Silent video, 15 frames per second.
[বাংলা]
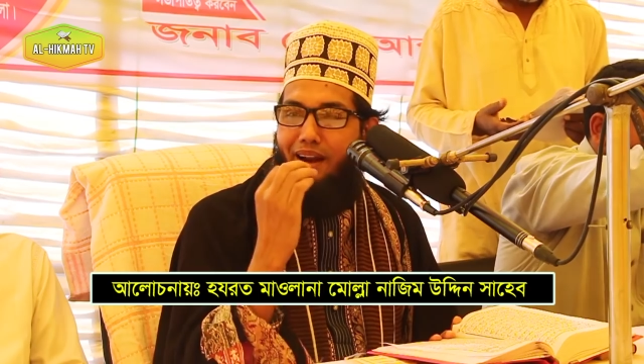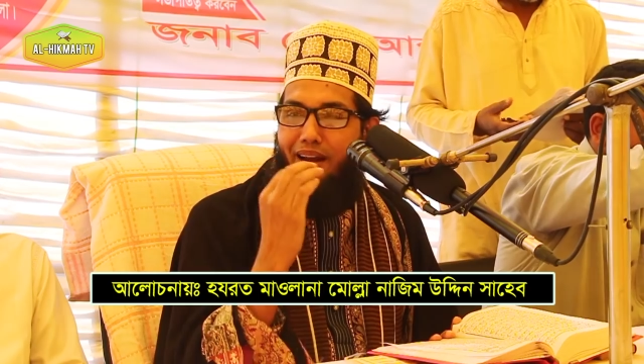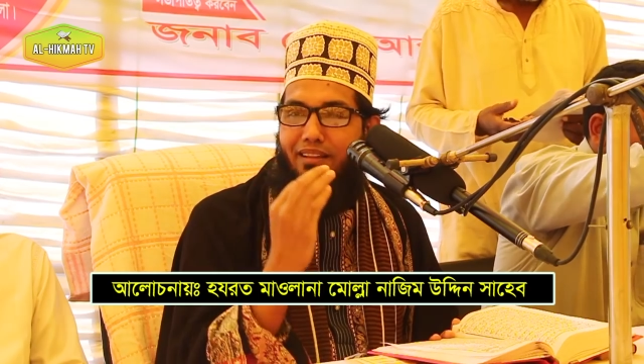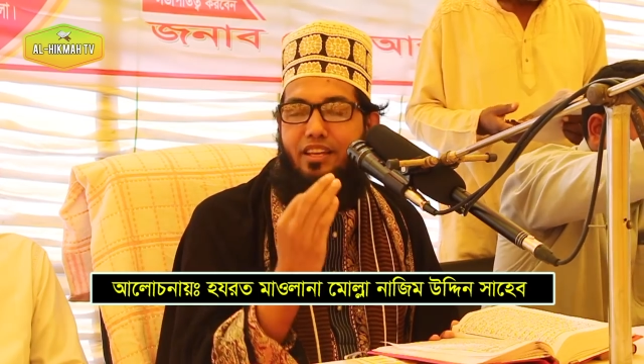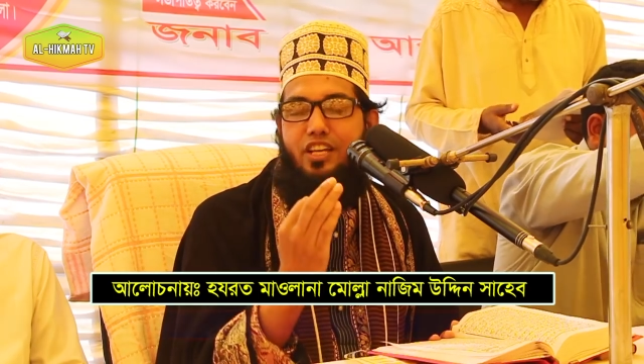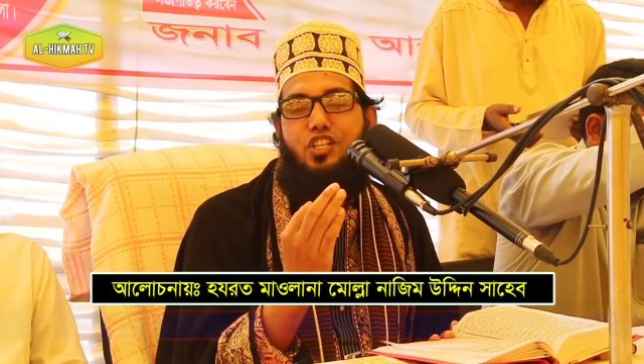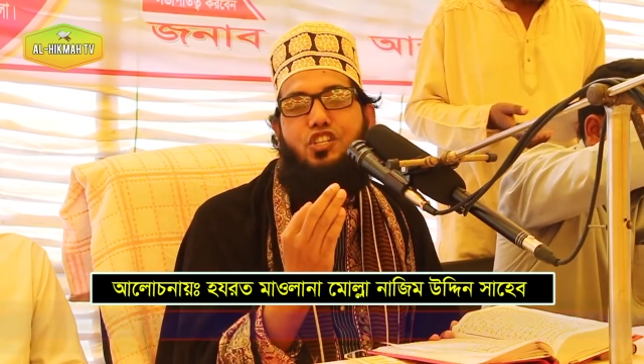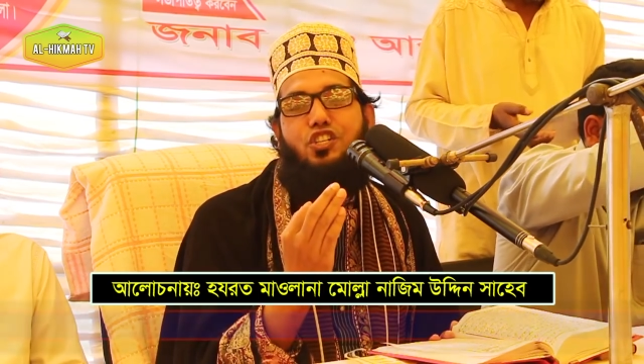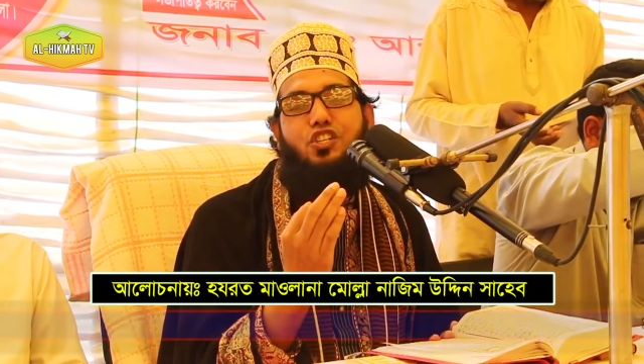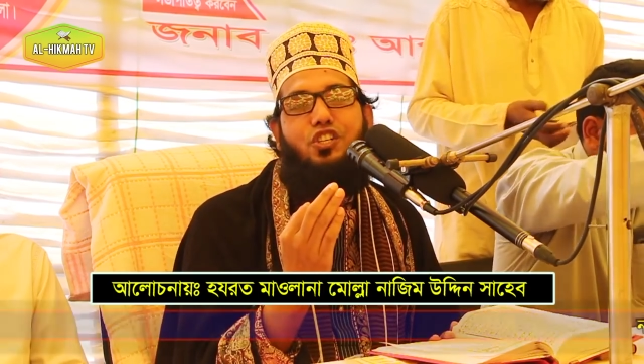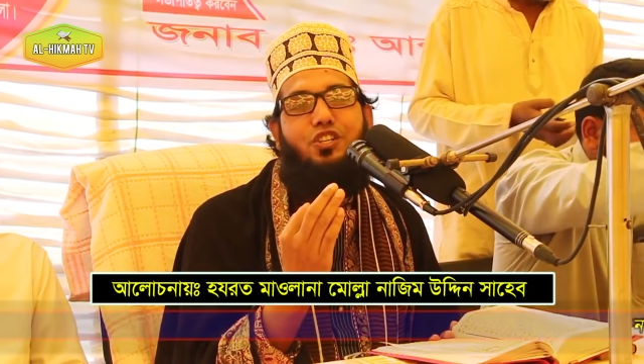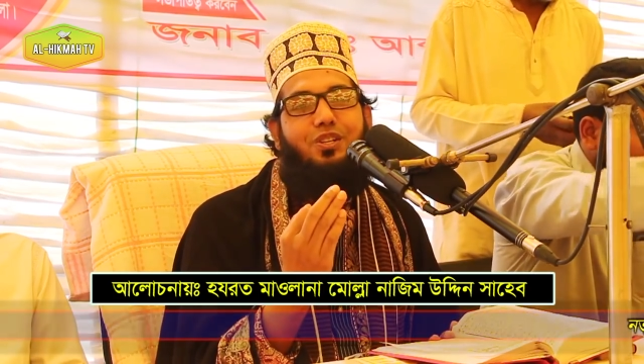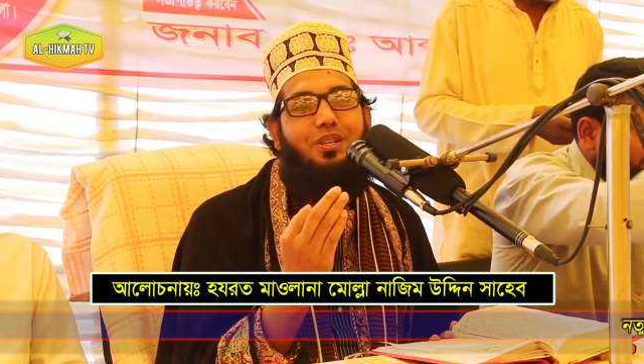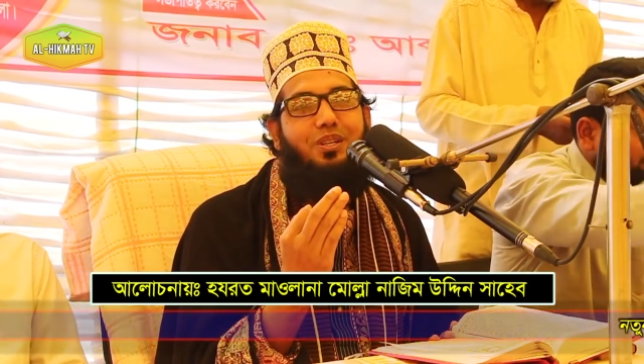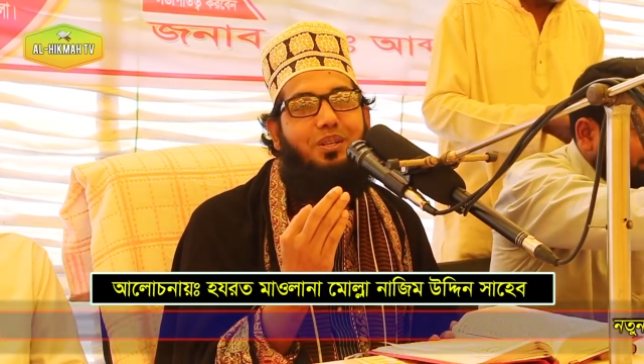বাংলাদেশ
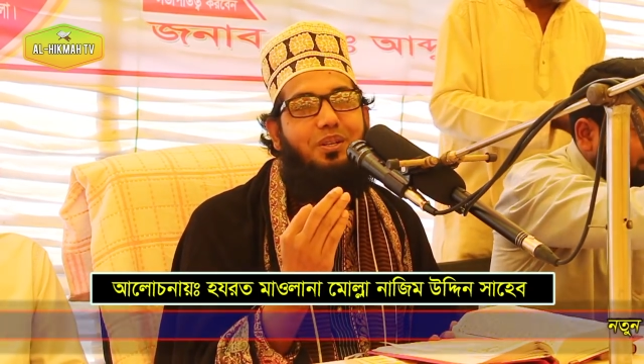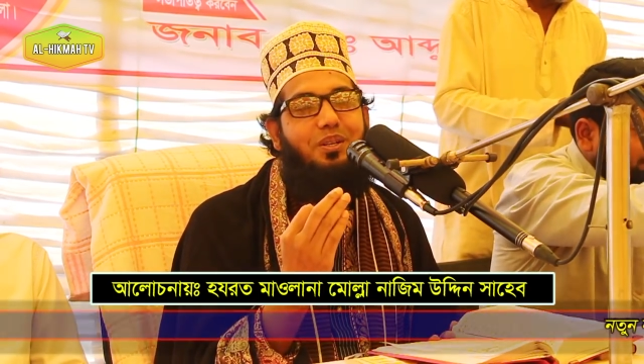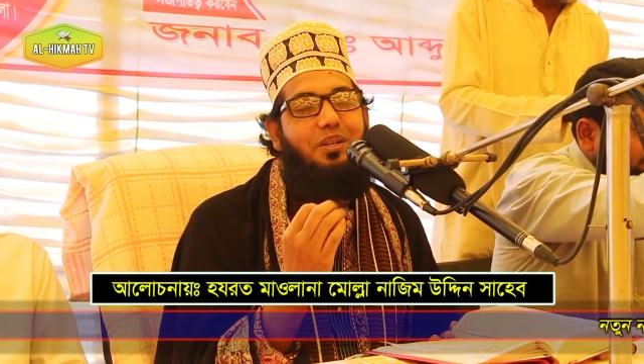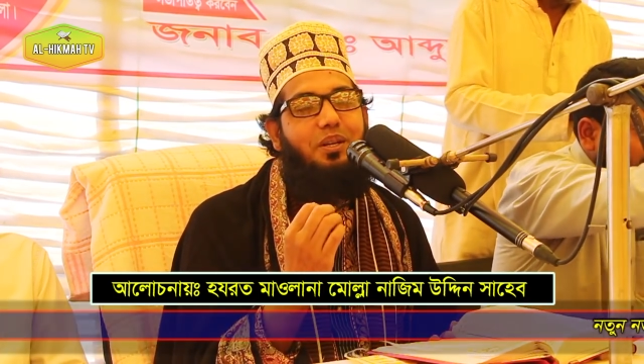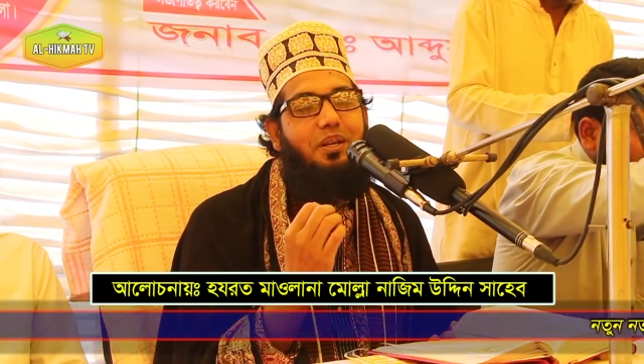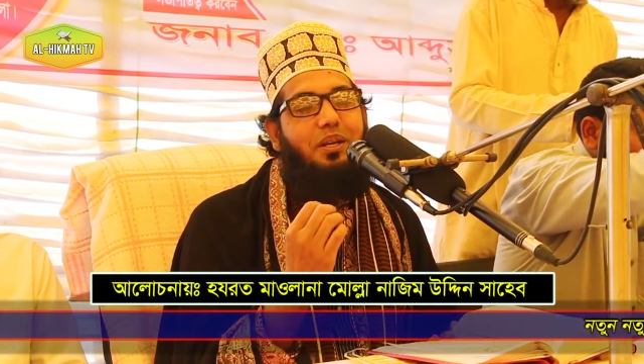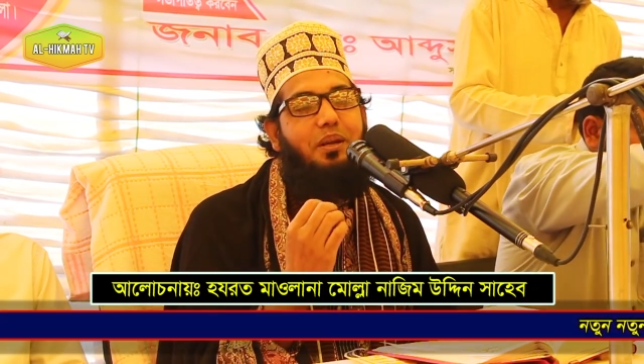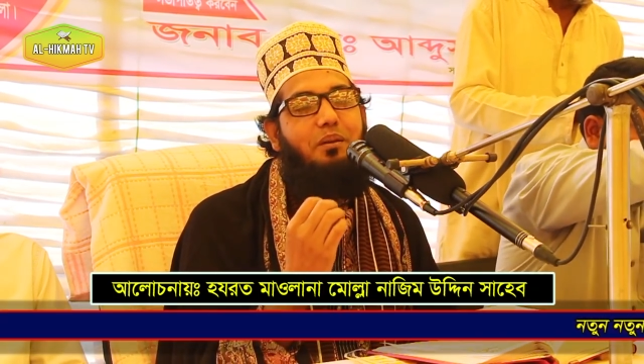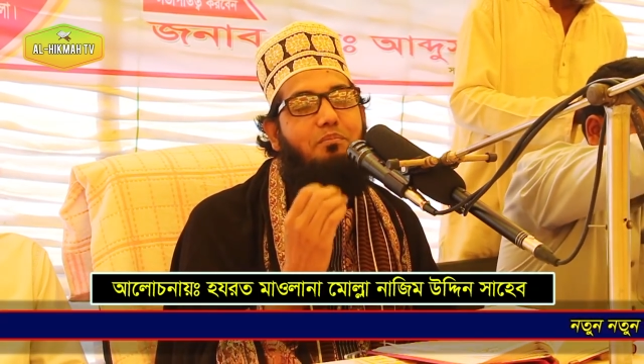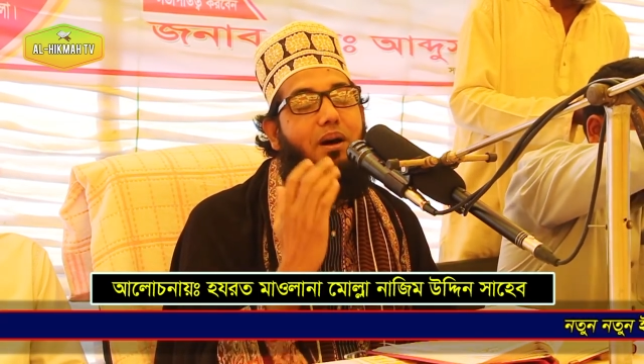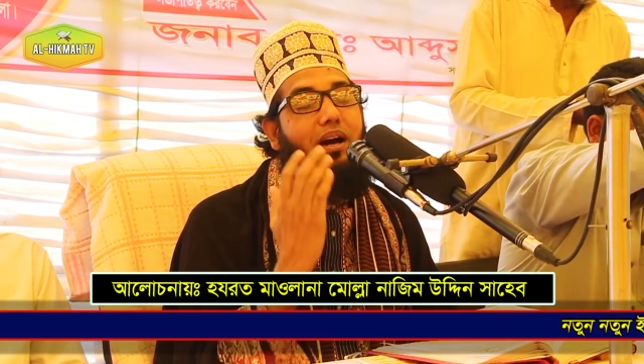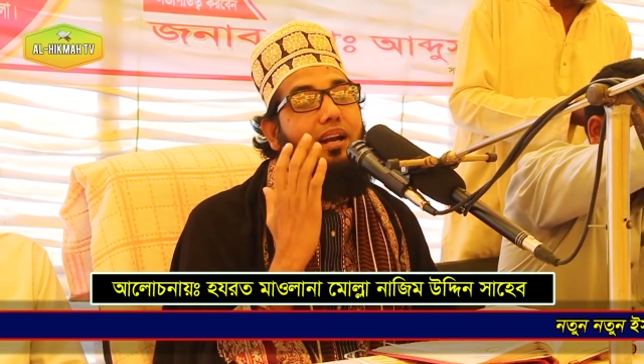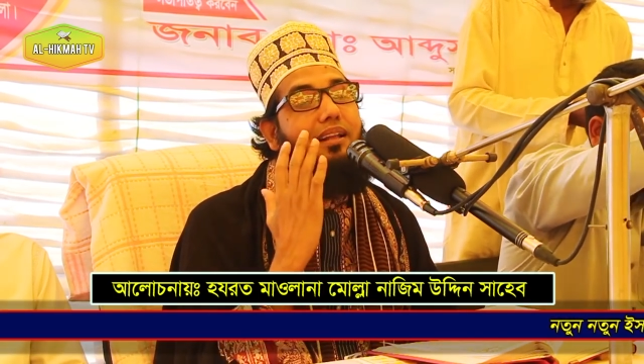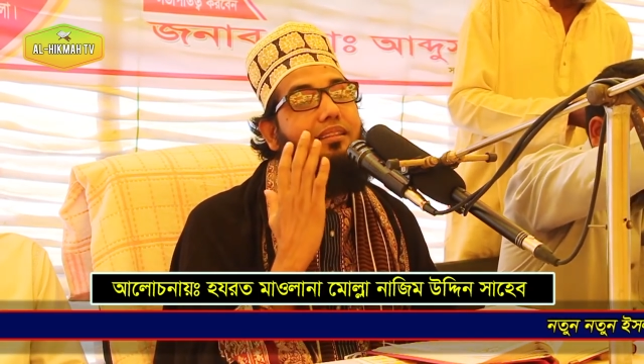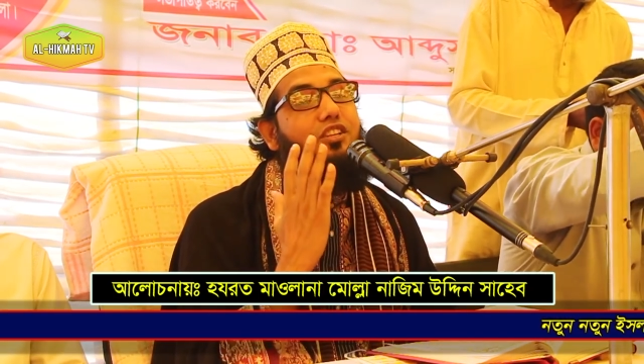
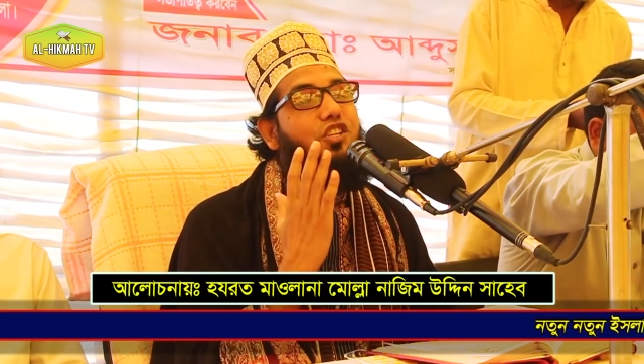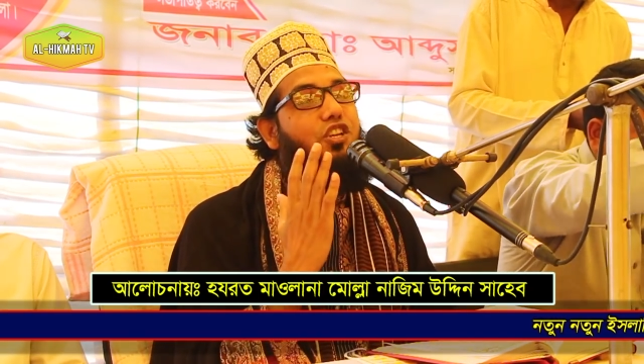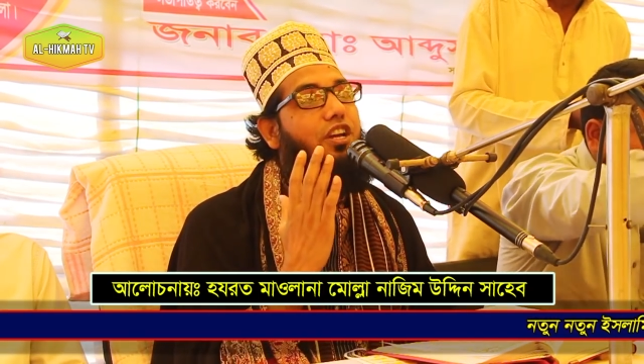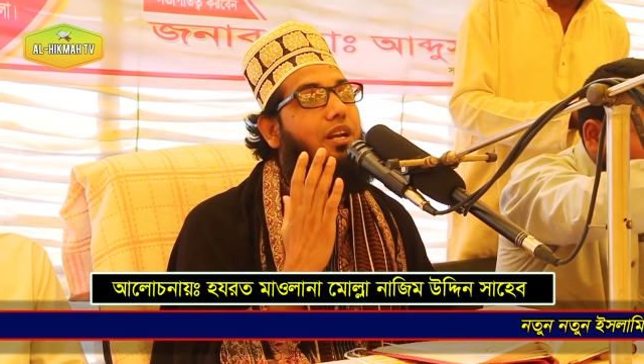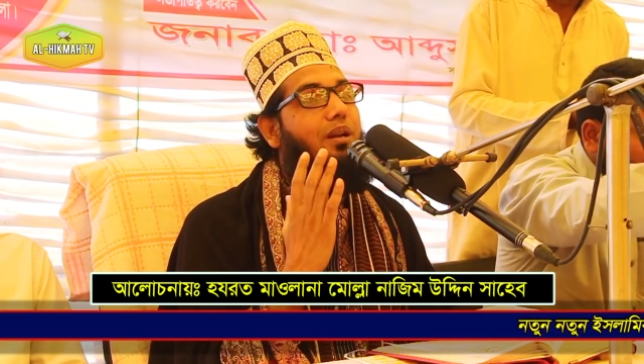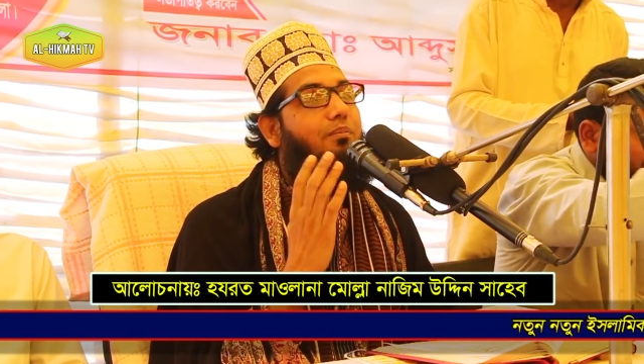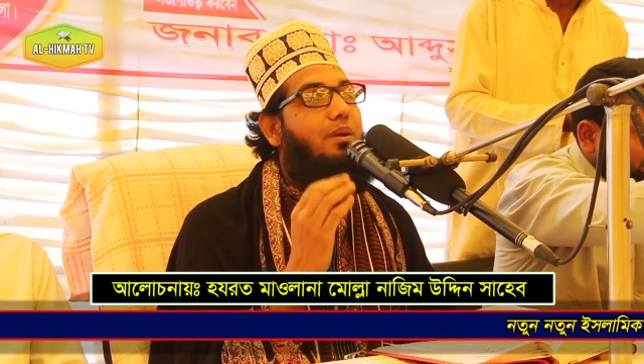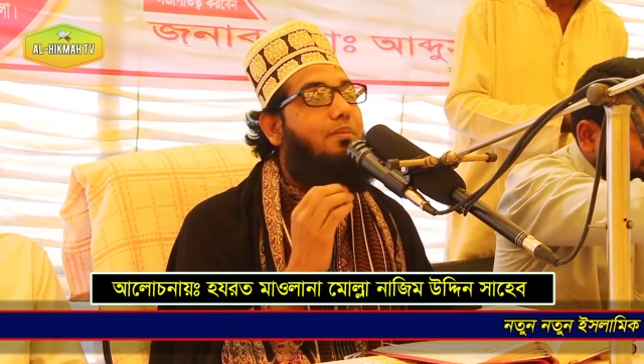বাংলাদেশের